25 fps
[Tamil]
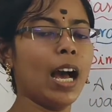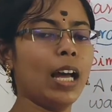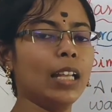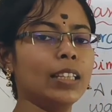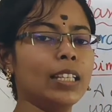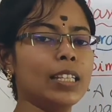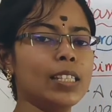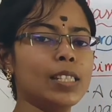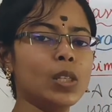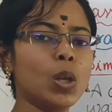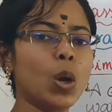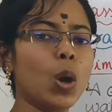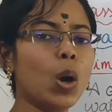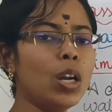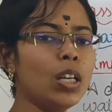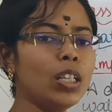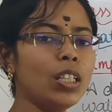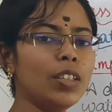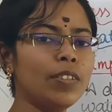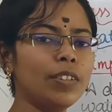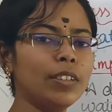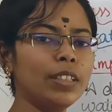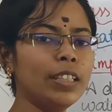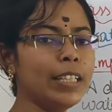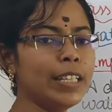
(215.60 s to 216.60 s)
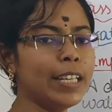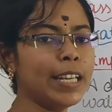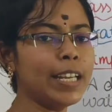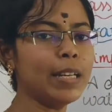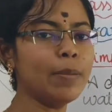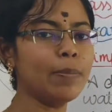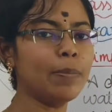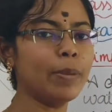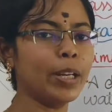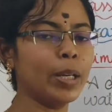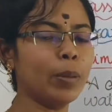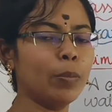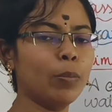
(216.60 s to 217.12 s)
அந்த சால்ட் வந்து
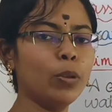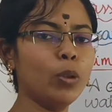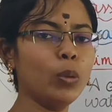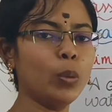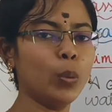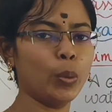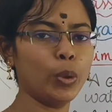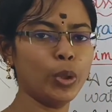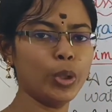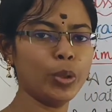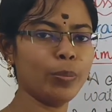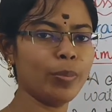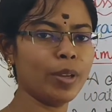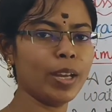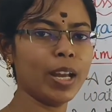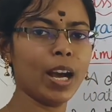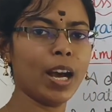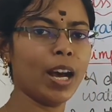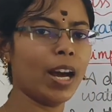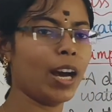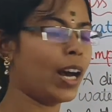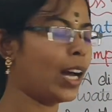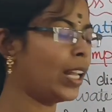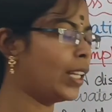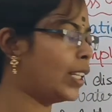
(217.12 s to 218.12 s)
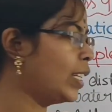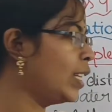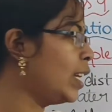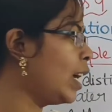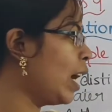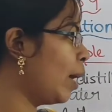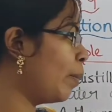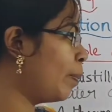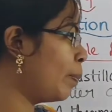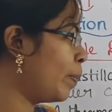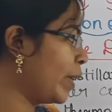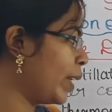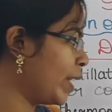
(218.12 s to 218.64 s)
ஹீட் பண்ணும்போது ஒன்றுமே ஆகாது
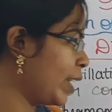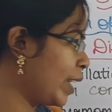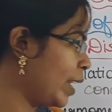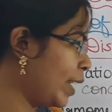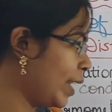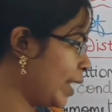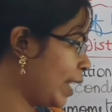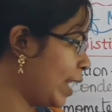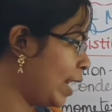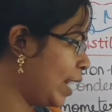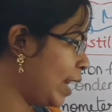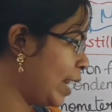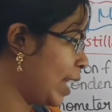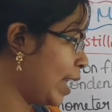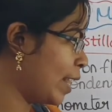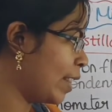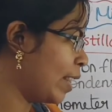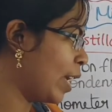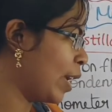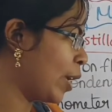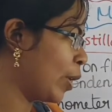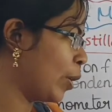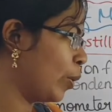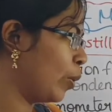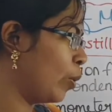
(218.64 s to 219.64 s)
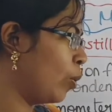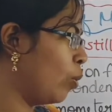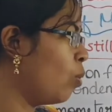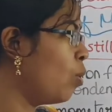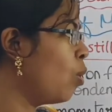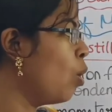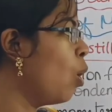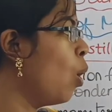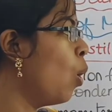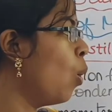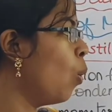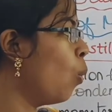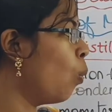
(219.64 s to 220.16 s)
அப்படியே கீழேயே தான் இருக்கும்
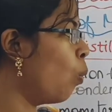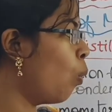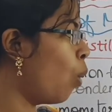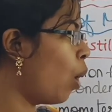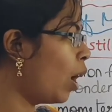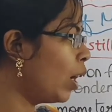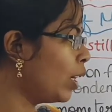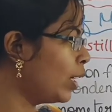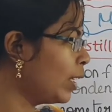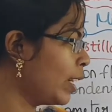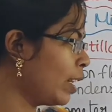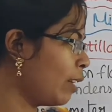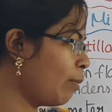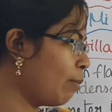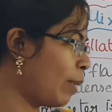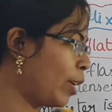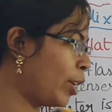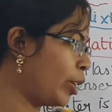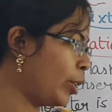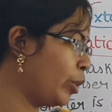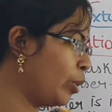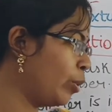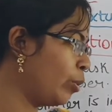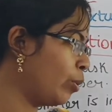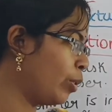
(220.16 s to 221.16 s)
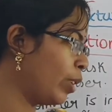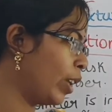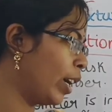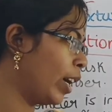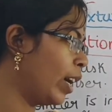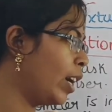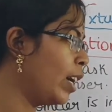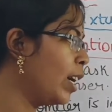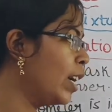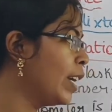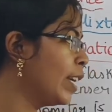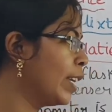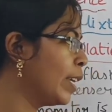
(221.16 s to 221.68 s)
வாட்டர்
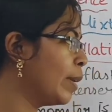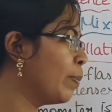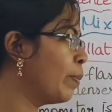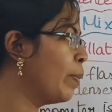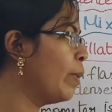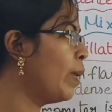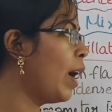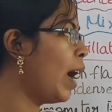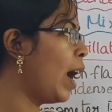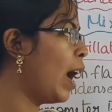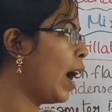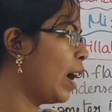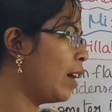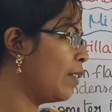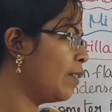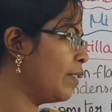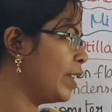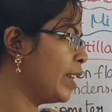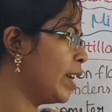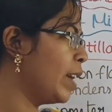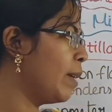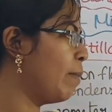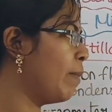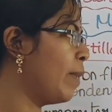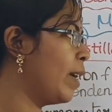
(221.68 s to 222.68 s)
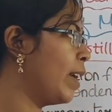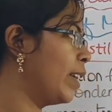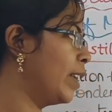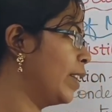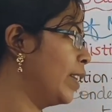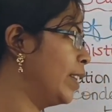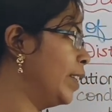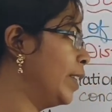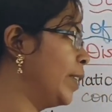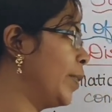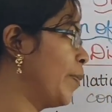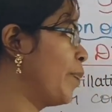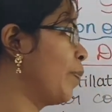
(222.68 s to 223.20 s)
மட்டும்தான் இப்போ ஆவியாக
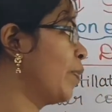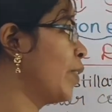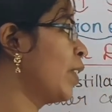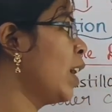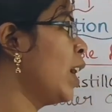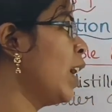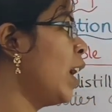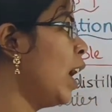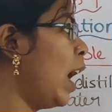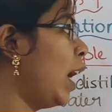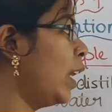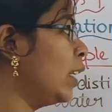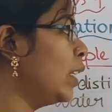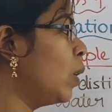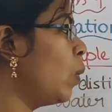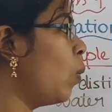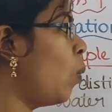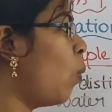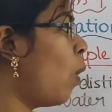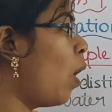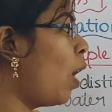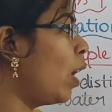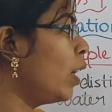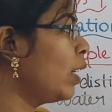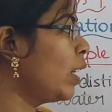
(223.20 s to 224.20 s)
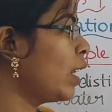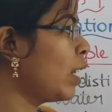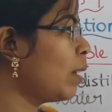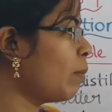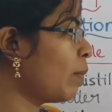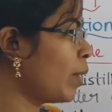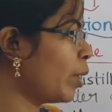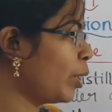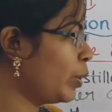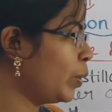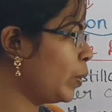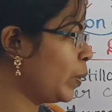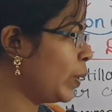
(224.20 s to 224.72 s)
மாறுது அந்த வாட்டர்
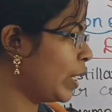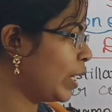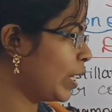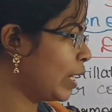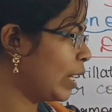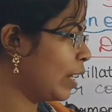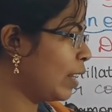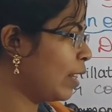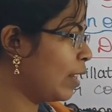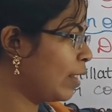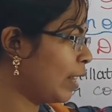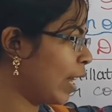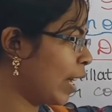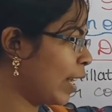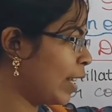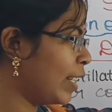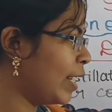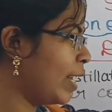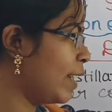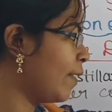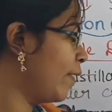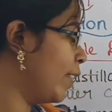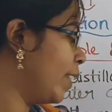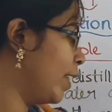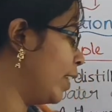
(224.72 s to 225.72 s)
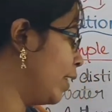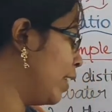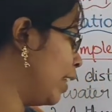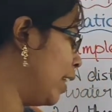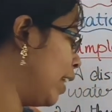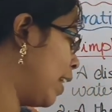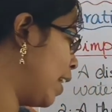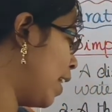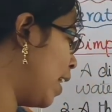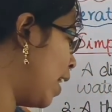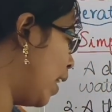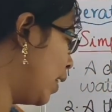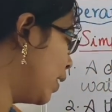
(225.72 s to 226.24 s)
மட்டும் இதுலேருந்து தனியாக வருது
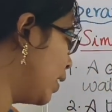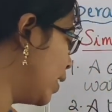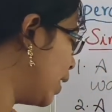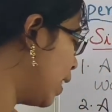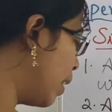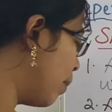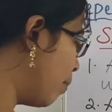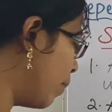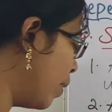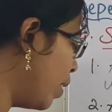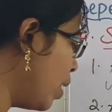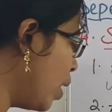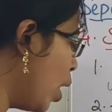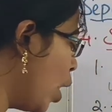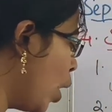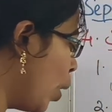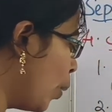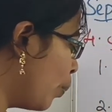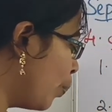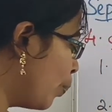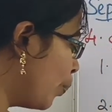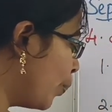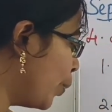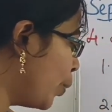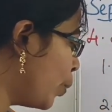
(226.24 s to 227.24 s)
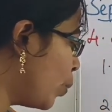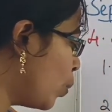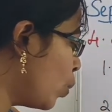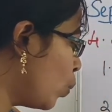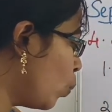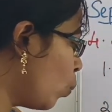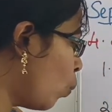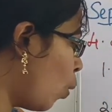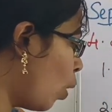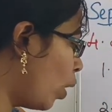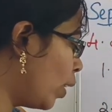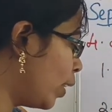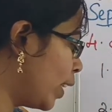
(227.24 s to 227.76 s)
இல்லையா அது நம்ம பியூர்
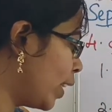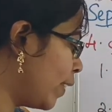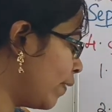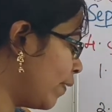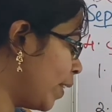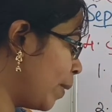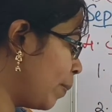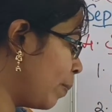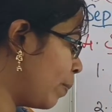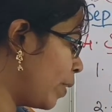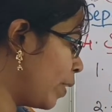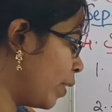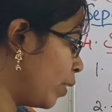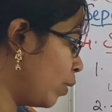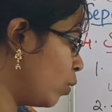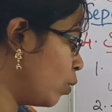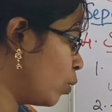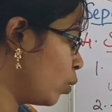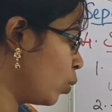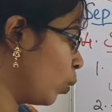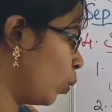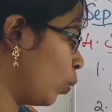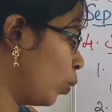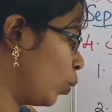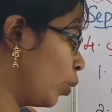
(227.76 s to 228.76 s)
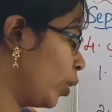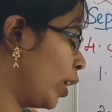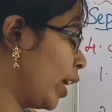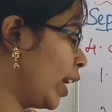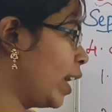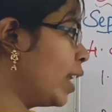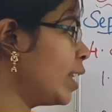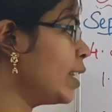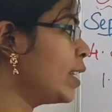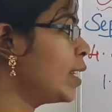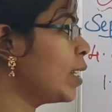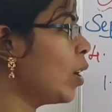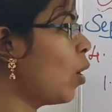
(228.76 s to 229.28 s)
வாட்டர் வேப்பர்னு சொல்கிறோம்
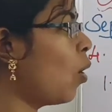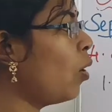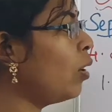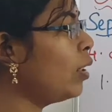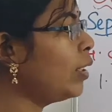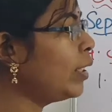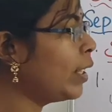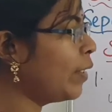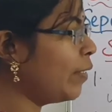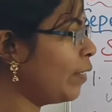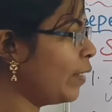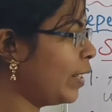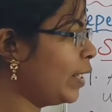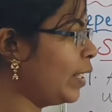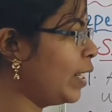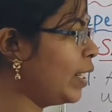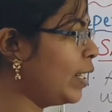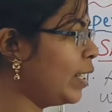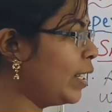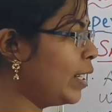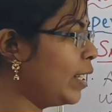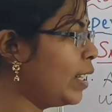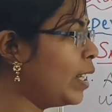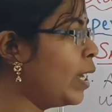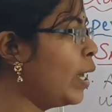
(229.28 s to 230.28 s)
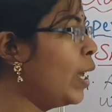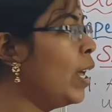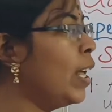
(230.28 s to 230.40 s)
ஏன்னா சால்ட்டை விட்டுட்டு